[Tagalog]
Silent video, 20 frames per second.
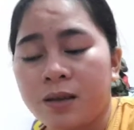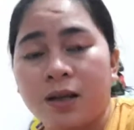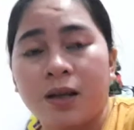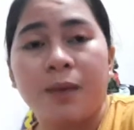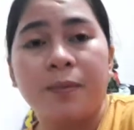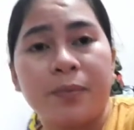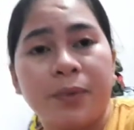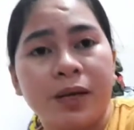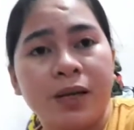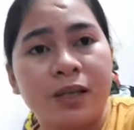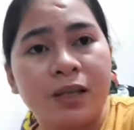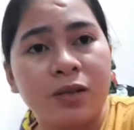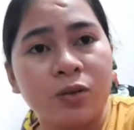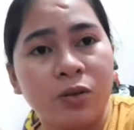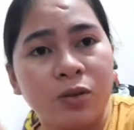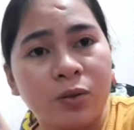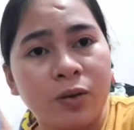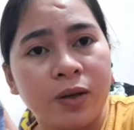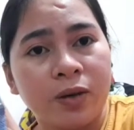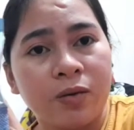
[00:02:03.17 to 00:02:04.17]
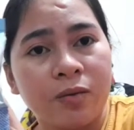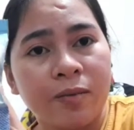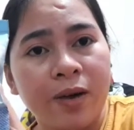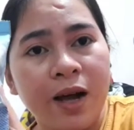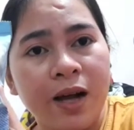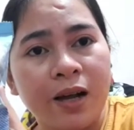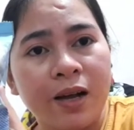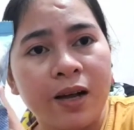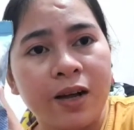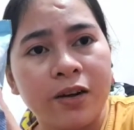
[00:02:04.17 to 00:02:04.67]
kapihin nyo tuwing
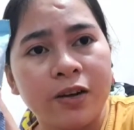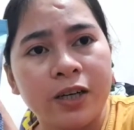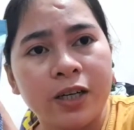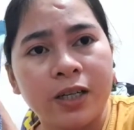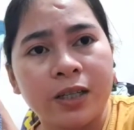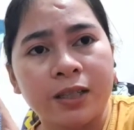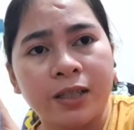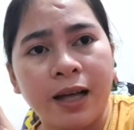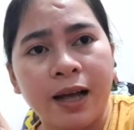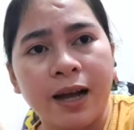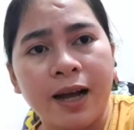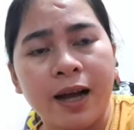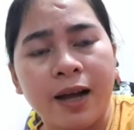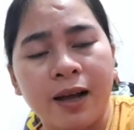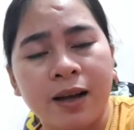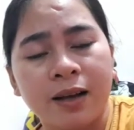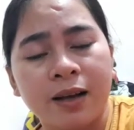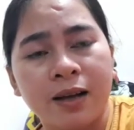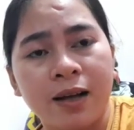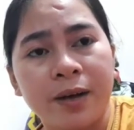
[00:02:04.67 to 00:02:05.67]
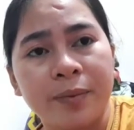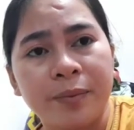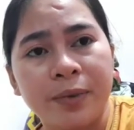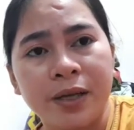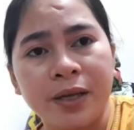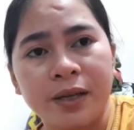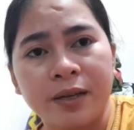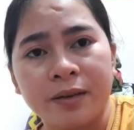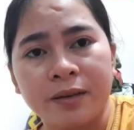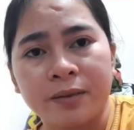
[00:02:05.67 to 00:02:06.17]
umaga or tang
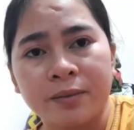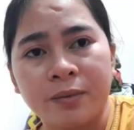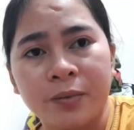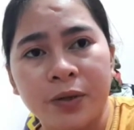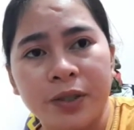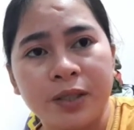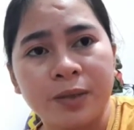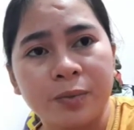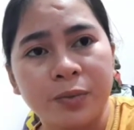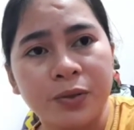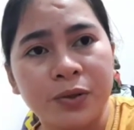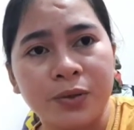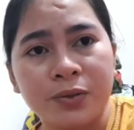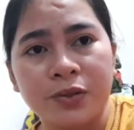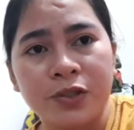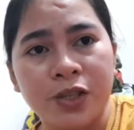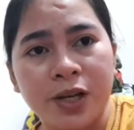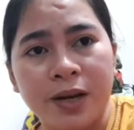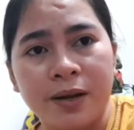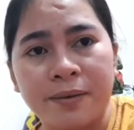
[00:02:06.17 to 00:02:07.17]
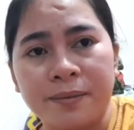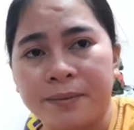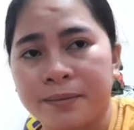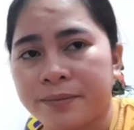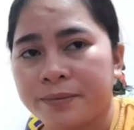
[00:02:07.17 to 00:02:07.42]
gabi. Pwede po to siya.